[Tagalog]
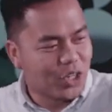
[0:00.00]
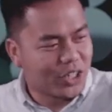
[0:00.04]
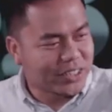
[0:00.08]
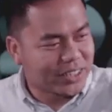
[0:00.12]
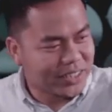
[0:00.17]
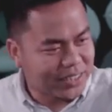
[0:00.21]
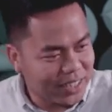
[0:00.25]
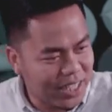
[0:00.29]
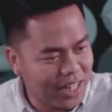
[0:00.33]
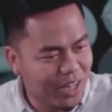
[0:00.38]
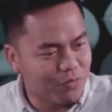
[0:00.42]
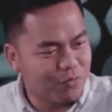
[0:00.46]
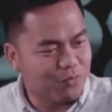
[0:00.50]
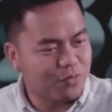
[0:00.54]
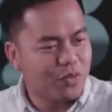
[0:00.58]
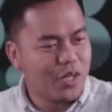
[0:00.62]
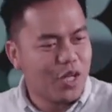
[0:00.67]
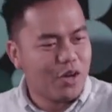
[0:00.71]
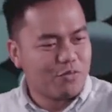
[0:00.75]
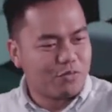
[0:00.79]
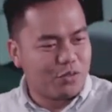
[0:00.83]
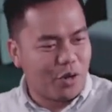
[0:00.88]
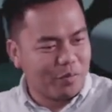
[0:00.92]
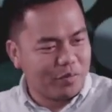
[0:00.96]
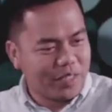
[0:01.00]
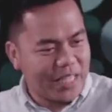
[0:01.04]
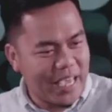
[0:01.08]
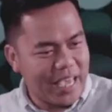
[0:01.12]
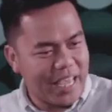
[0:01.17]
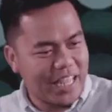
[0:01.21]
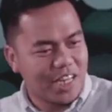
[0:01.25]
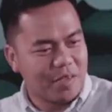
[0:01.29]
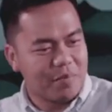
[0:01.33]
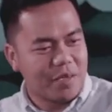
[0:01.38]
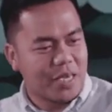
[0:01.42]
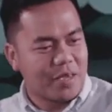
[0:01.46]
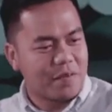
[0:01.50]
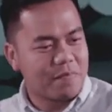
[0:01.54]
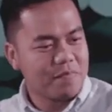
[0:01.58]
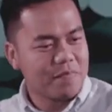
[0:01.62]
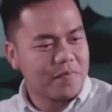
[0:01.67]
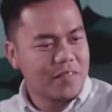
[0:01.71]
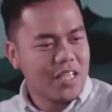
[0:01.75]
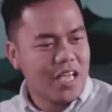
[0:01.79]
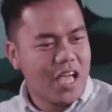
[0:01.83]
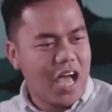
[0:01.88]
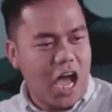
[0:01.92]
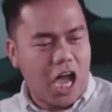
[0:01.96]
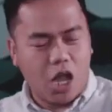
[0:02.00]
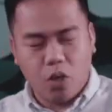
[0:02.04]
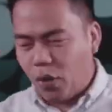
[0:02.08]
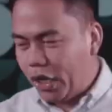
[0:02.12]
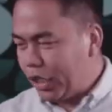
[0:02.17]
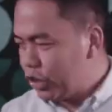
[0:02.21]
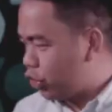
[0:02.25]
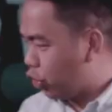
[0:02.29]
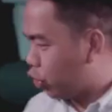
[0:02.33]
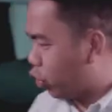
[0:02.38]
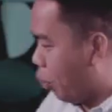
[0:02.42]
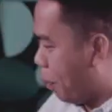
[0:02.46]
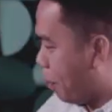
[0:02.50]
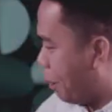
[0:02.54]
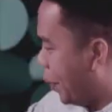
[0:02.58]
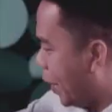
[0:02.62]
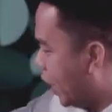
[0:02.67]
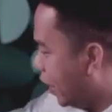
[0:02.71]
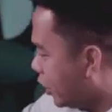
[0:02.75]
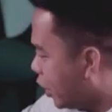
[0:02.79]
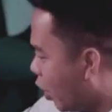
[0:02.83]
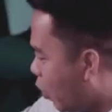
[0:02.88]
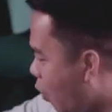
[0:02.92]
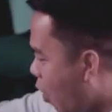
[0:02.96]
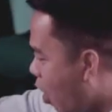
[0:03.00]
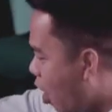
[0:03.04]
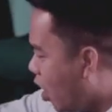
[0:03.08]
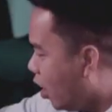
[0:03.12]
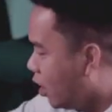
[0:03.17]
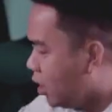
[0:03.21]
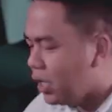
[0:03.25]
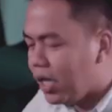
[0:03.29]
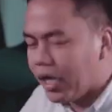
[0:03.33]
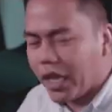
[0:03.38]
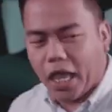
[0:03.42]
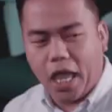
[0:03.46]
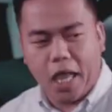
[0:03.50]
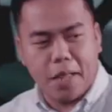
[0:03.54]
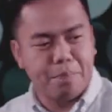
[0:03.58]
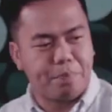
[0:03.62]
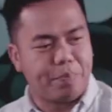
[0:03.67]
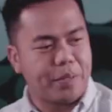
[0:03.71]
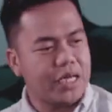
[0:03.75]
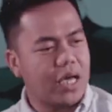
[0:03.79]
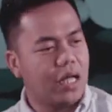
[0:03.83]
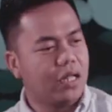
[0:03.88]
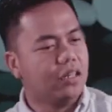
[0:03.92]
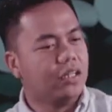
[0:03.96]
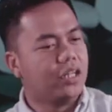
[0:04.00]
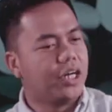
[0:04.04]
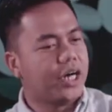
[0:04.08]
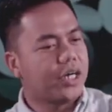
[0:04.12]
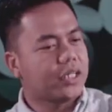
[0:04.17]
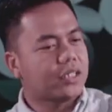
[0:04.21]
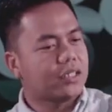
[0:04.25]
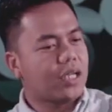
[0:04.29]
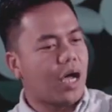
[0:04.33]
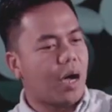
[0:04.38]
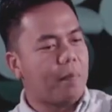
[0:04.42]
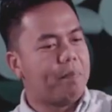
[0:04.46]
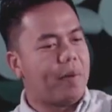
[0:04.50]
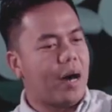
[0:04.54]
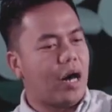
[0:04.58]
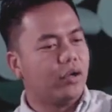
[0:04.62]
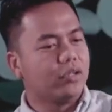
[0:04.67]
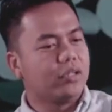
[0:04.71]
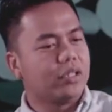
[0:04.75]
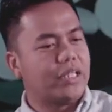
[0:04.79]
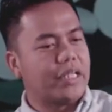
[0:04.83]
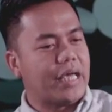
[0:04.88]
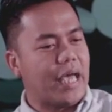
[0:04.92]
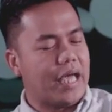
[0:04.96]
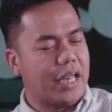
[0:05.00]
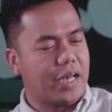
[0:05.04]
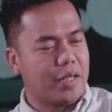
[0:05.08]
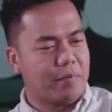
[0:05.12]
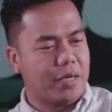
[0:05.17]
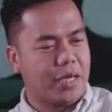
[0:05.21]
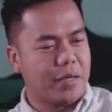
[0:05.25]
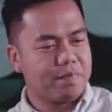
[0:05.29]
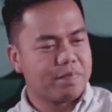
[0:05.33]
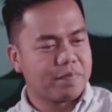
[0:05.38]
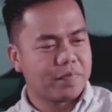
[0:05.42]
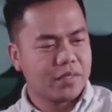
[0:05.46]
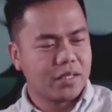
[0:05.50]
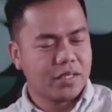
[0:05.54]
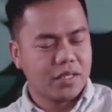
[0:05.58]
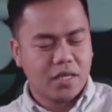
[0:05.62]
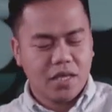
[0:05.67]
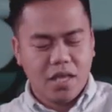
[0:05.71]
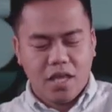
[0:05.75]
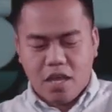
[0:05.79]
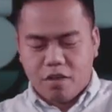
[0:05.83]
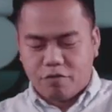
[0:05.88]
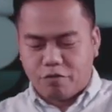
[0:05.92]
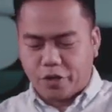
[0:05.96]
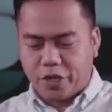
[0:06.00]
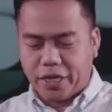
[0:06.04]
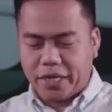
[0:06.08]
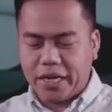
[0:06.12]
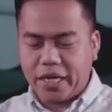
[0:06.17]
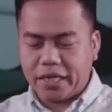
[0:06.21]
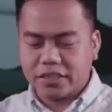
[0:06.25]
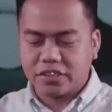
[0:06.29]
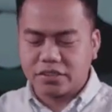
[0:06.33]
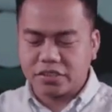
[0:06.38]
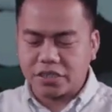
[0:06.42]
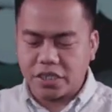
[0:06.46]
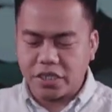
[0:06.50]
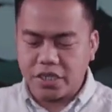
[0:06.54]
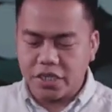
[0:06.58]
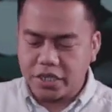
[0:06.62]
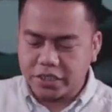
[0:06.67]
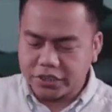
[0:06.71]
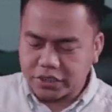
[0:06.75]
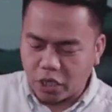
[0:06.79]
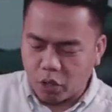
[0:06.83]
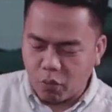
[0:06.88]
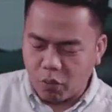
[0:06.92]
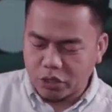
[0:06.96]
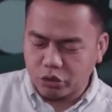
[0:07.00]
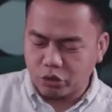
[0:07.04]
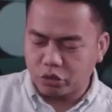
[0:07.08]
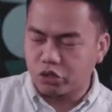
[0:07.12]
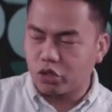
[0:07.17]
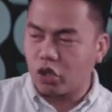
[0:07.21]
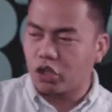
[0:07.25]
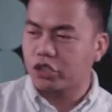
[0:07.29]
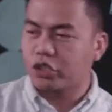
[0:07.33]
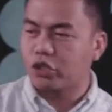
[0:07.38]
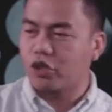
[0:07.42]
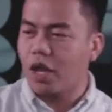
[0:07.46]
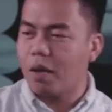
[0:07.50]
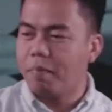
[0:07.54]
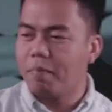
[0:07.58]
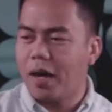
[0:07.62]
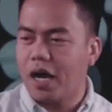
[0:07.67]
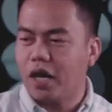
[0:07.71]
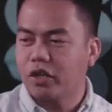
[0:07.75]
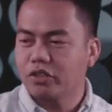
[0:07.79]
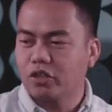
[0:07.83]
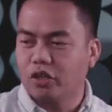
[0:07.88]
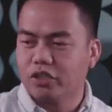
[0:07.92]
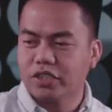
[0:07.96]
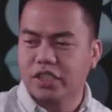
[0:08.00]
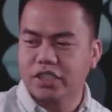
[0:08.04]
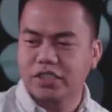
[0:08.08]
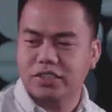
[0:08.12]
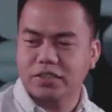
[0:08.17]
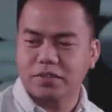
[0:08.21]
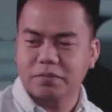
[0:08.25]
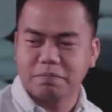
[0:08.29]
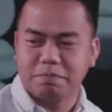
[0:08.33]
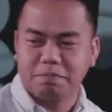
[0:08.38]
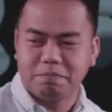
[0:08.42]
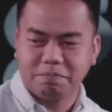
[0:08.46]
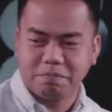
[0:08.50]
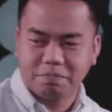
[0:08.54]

yourself from the enemy. I want you to build the wall and be alert about the enemy. For the next three years, I want to talk to you about on this